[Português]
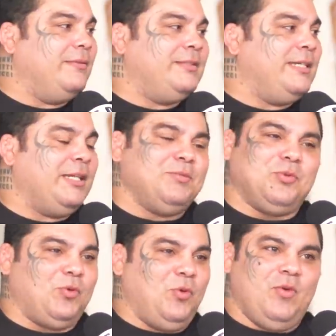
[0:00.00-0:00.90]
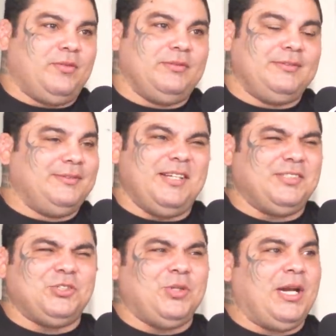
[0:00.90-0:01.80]
de um jeito muito louco.
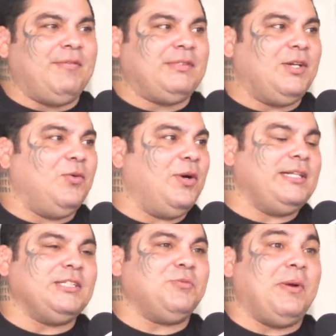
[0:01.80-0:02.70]
Essa história vai ser longa, deixa isso